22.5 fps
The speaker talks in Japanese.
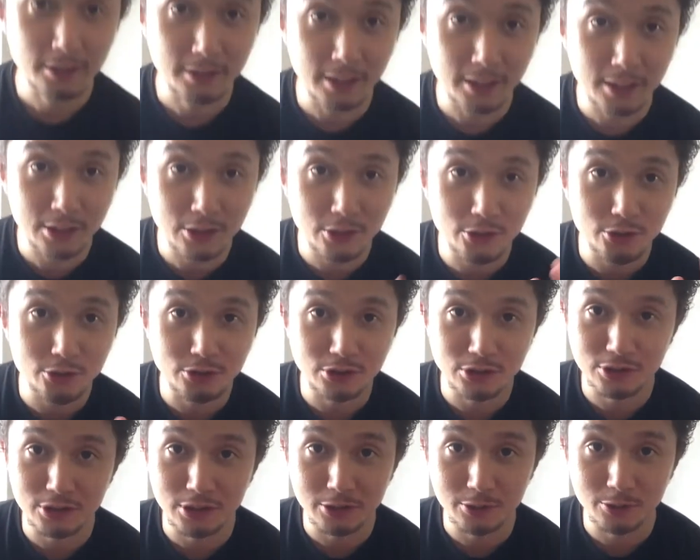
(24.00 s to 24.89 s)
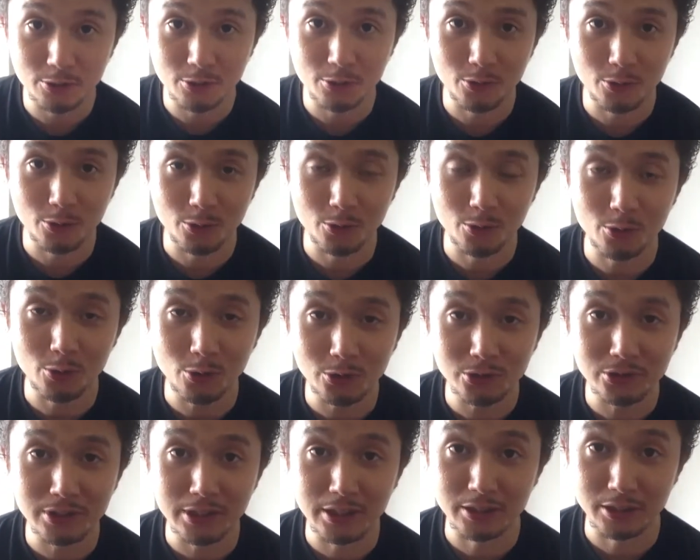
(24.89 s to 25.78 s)
できるようにしていく方法をお
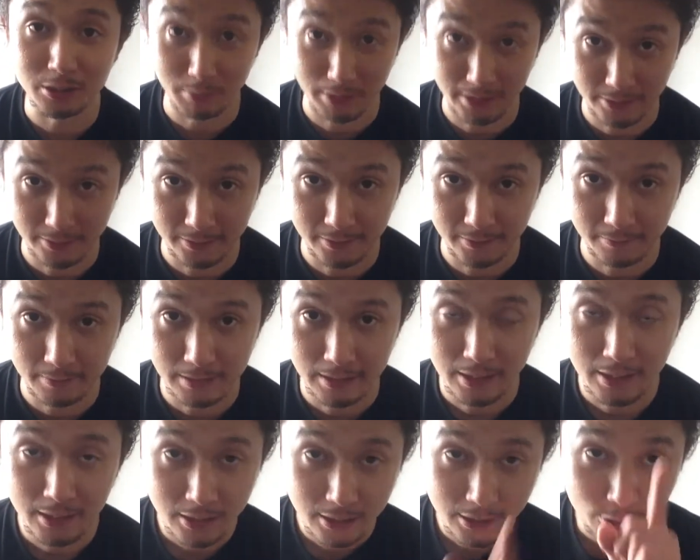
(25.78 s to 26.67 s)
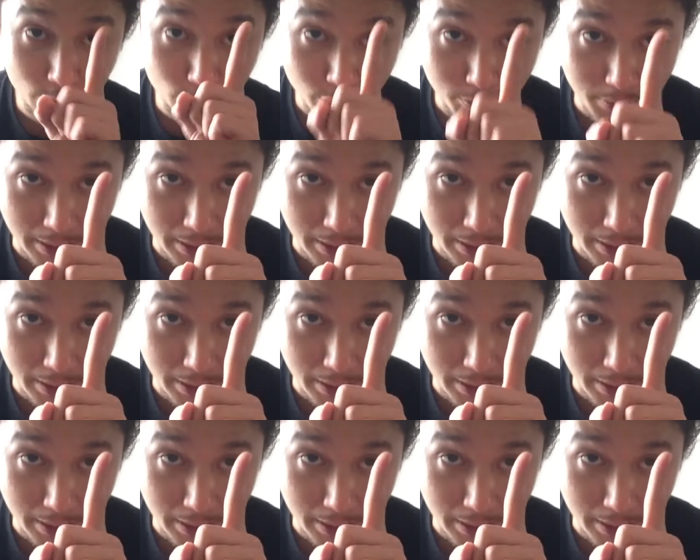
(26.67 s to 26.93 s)
伝えします1つ